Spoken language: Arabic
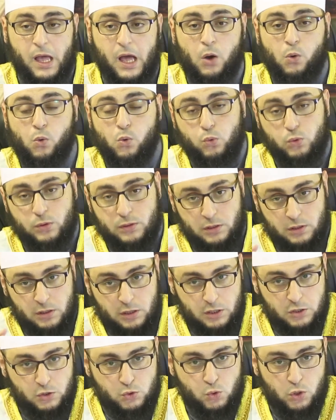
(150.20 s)
او
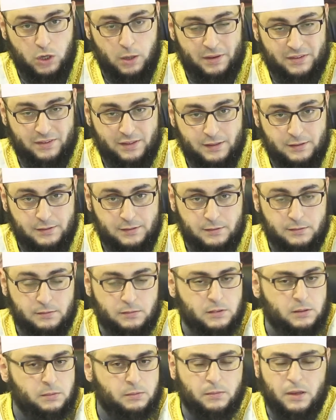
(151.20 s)
الزوجه مثلا
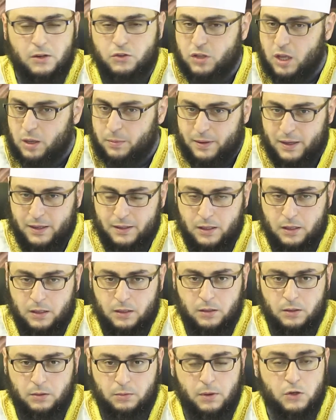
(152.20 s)
مبقاش تعبانه
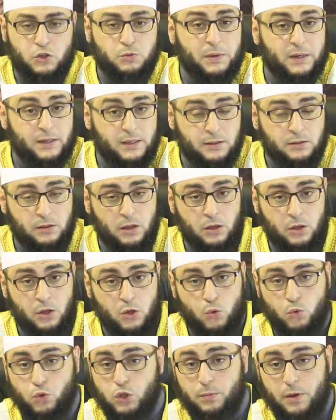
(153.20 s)
مبقاش مريضه
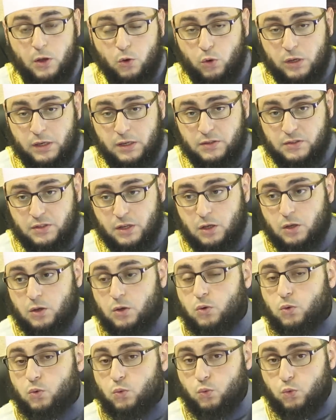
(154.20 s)
تبقى كويسه
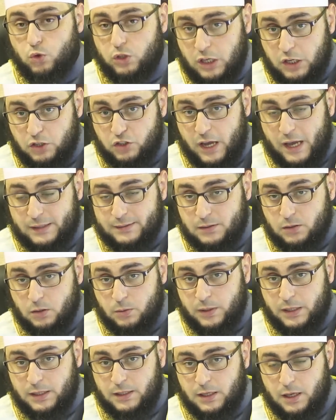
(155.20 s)
وتعيش حياتها
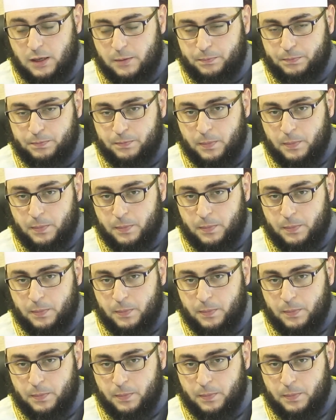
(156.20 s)
طبيعيه